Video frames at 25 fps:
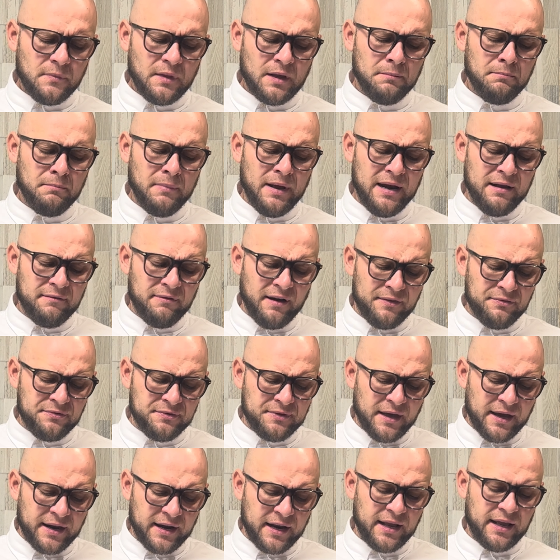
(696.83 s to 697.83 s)
Me
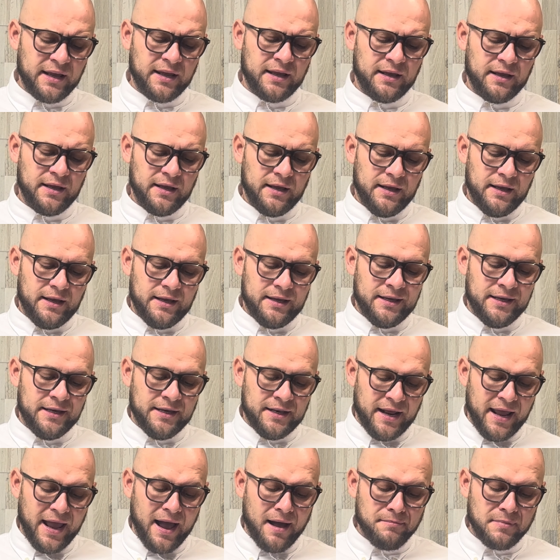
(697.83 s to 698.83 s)
levantaré,
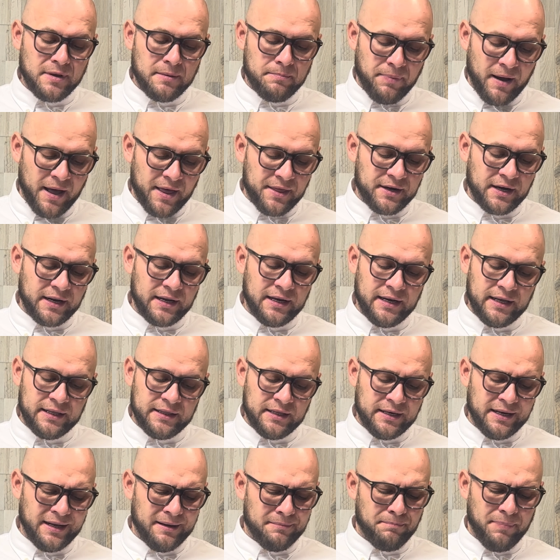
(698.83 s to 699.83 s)
iré a mi padre y le
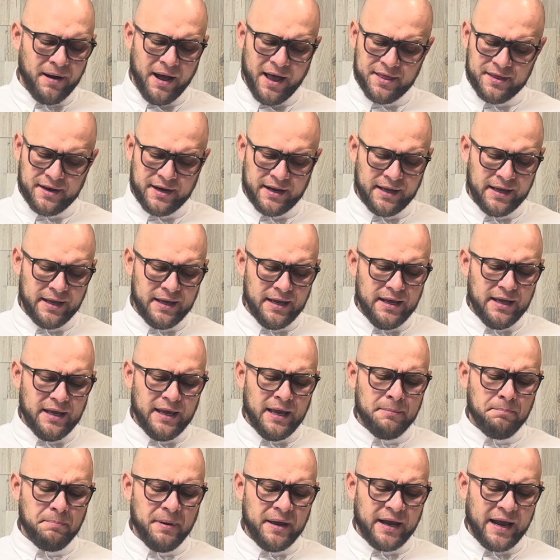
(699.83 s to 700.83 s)
diré, Padre,
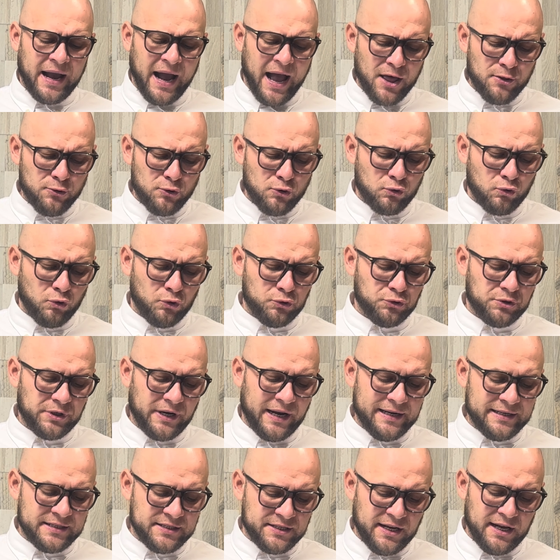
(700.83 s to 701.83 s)
he pecado
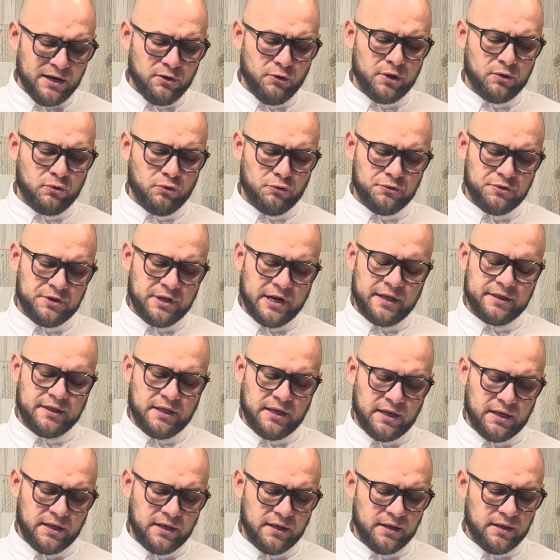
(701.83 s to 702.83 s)
contra el cielo y contra
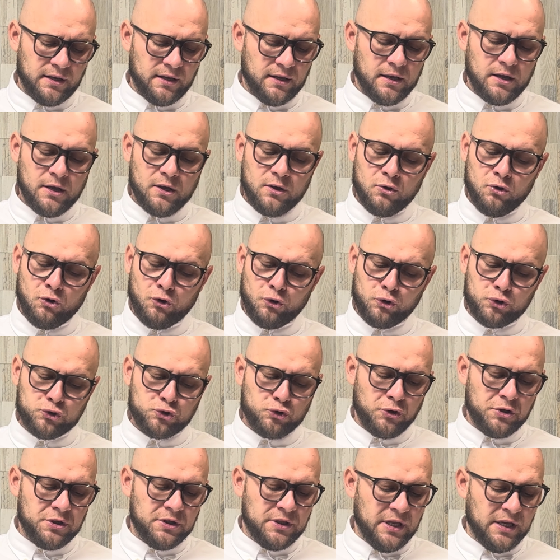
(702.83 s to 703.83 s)
ti. Yo no
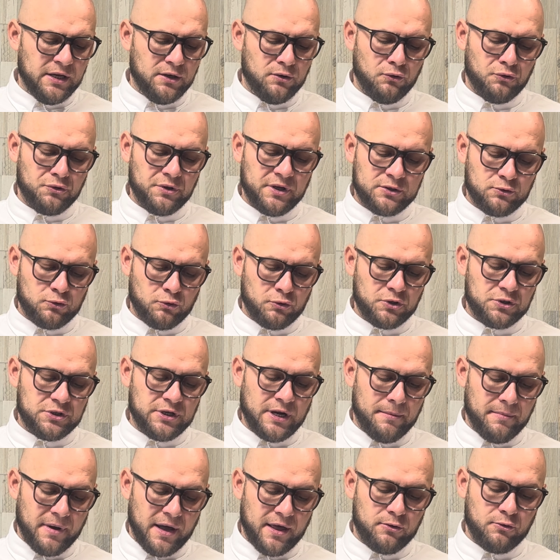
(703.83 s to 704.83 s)
soy digno de ser
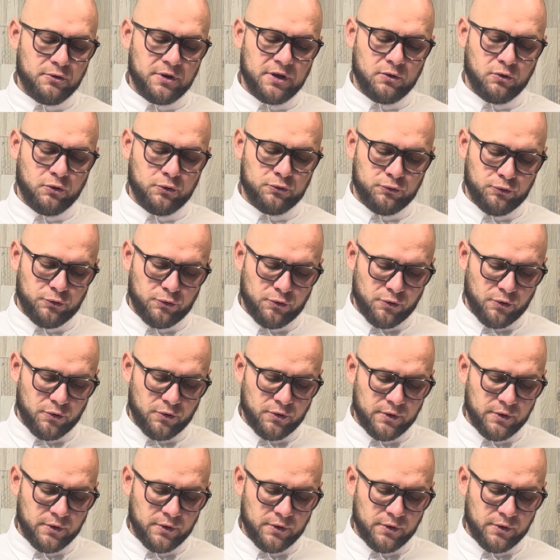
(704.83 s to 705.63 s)
llamado hijo tuyo.